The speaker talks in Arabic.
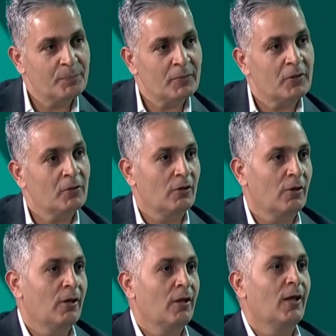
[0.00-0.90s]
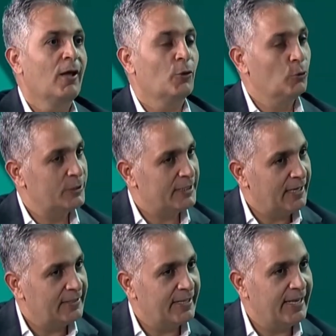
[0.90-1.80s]
روسيا لديها فرنسا
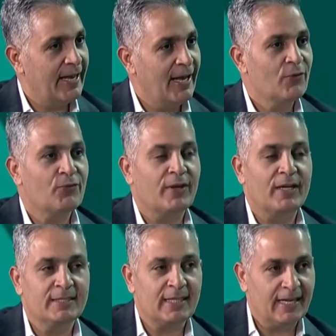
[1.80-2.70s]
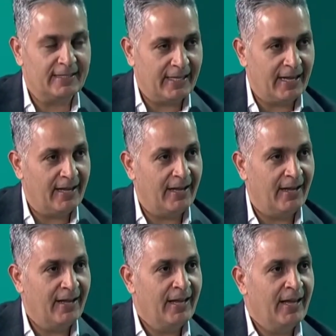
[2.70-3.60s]
روسيا لديها, لديها بريطانيا لديها, لديها